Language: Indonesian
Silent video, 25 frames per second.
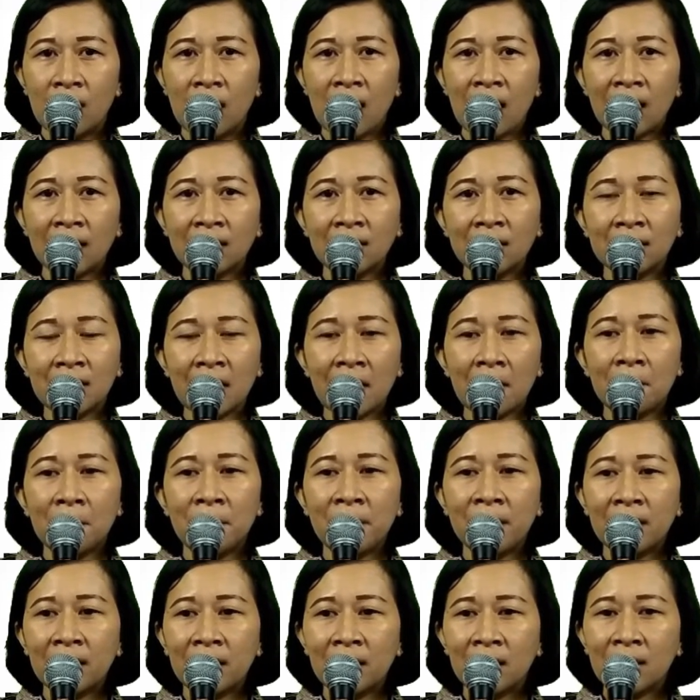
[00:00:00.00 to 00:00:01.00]
Akan
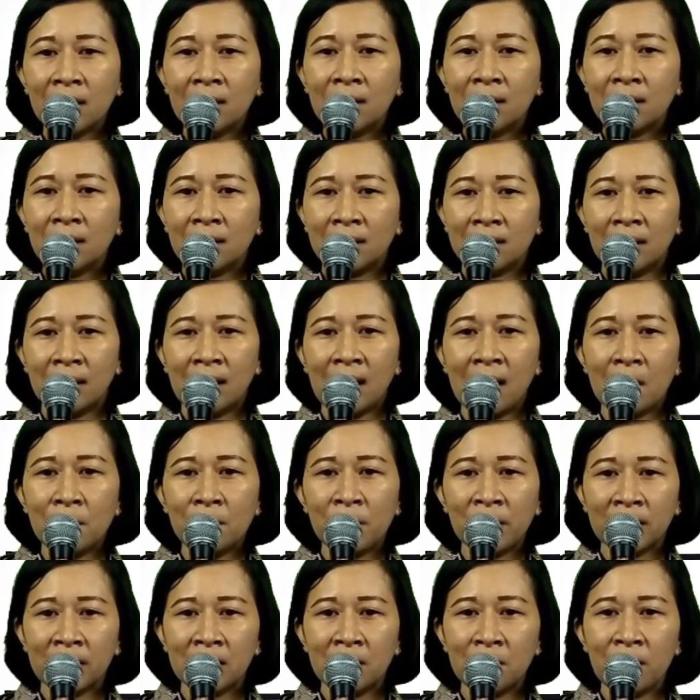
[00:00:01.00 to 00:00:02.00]
tetapi, ketika
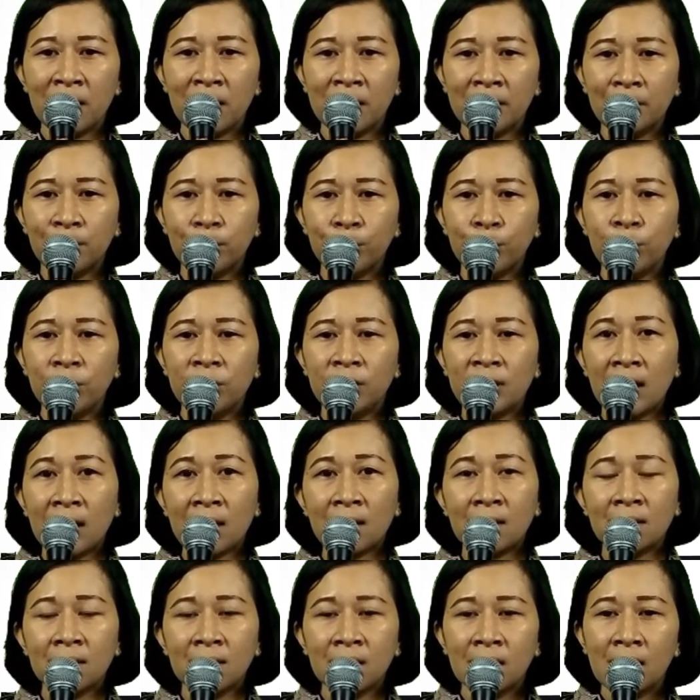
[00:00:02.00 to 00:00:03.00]
hampir tiba di
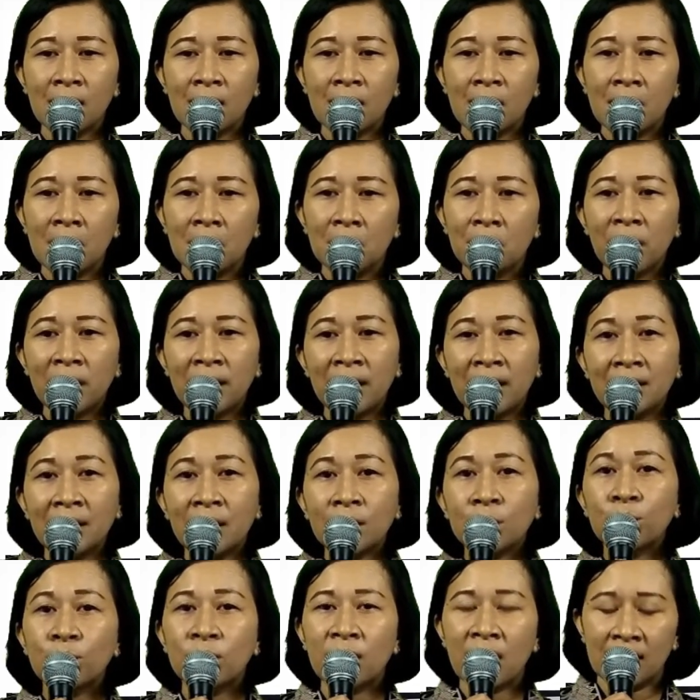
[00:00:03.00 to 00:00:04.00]
puncak,
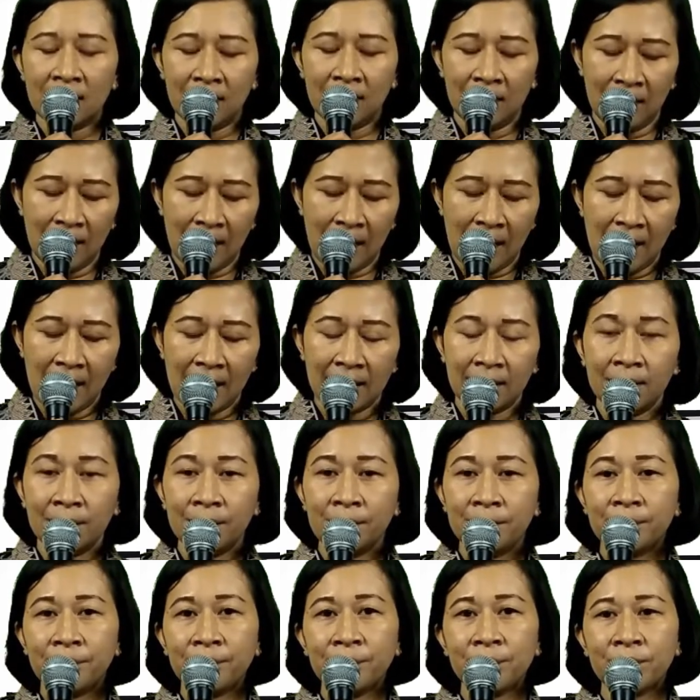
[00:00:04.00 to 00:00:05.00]
badannya sudah kelelahan.
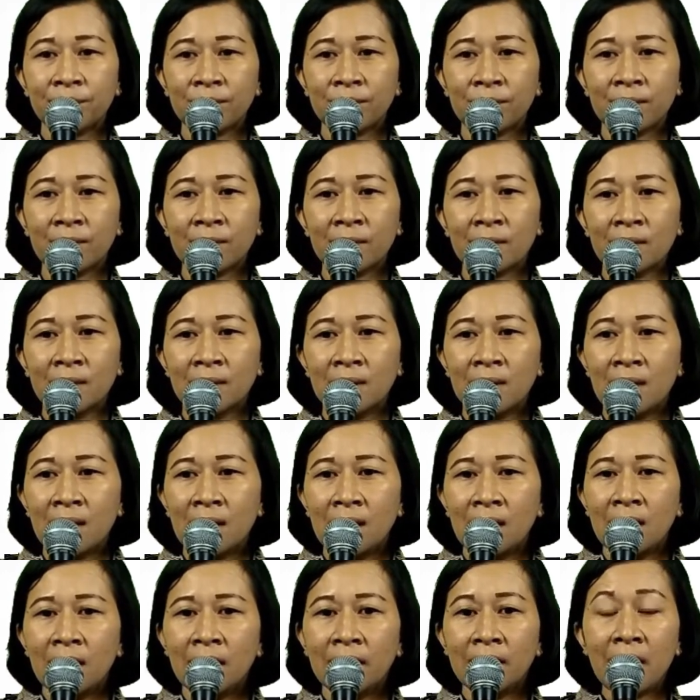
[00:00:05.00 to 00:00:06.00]

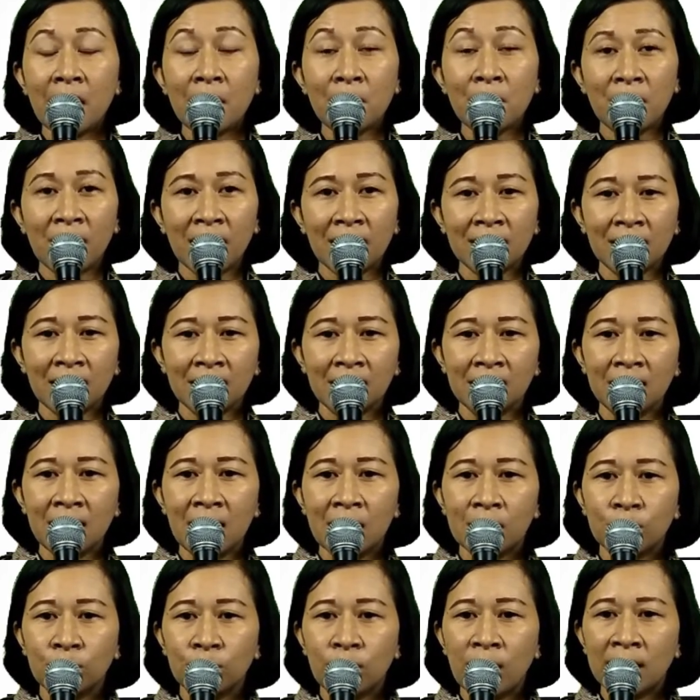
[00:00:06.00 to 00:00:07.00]
Ia merasa
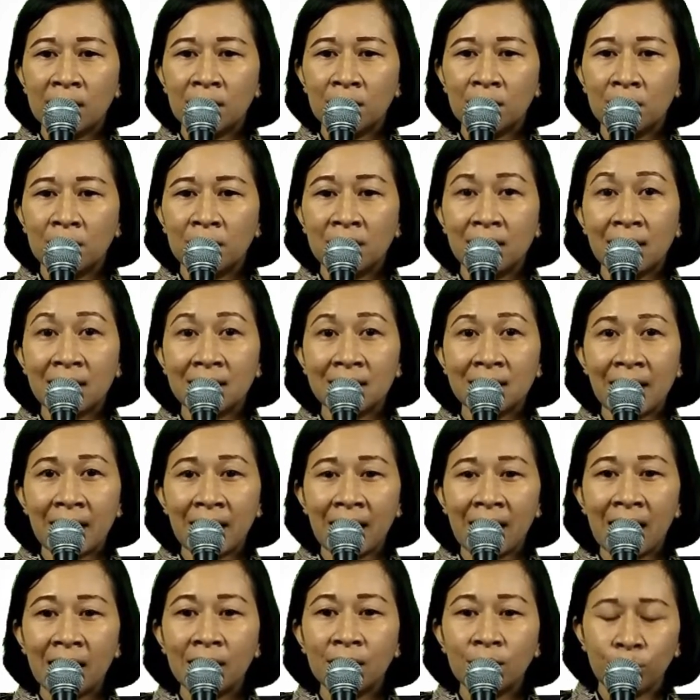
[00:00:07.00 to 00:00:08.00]
tidak kuat
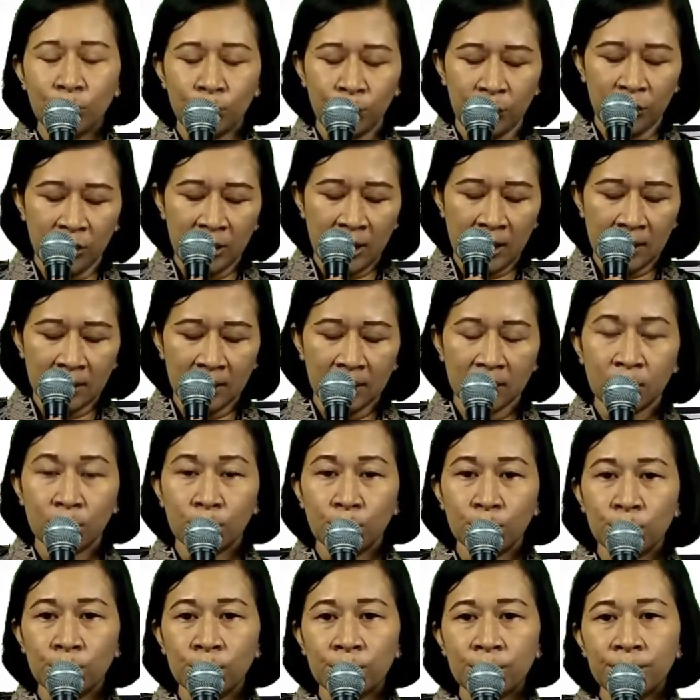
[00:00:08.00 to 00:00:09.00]
menyelesaikan ujian
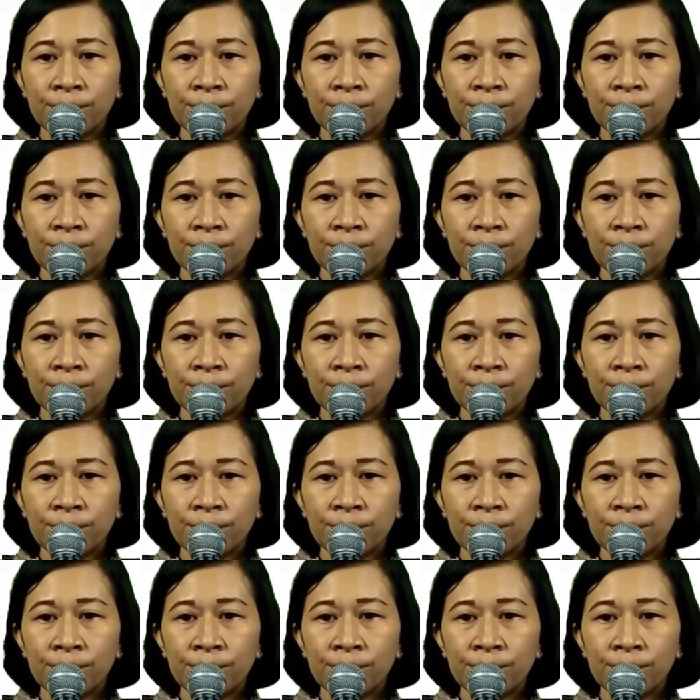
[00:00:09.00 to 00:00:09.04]
itu.